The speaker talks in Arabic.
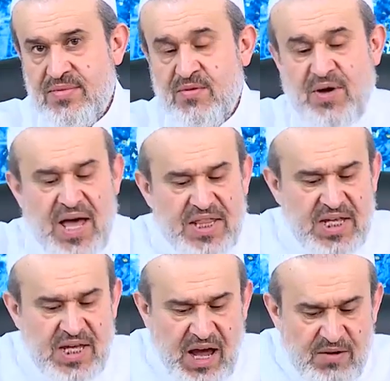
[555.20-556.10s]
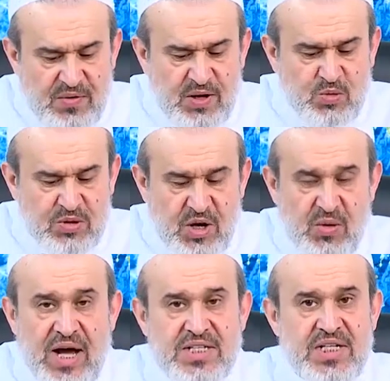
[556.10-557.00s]
فهذه حفلة
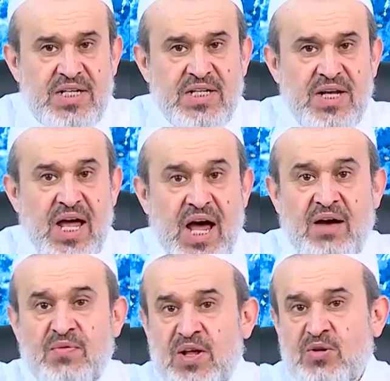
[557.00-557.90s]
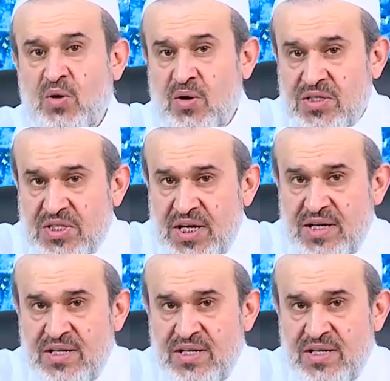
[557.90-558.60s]
زواج حفلة عرس